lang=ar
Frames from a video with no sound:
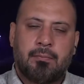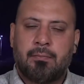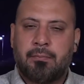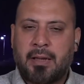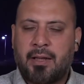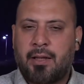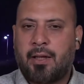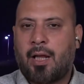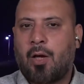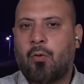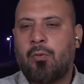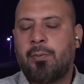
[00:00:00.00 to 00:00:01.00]
بين
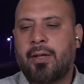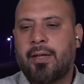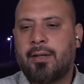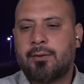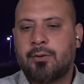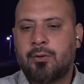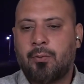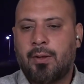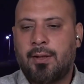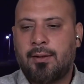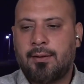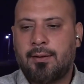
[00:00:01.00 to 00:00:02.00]
العراق وبقية
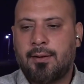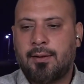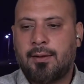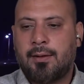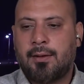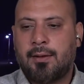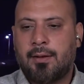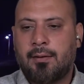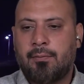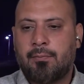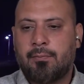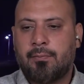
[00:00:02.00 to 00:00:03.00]
الدول آه،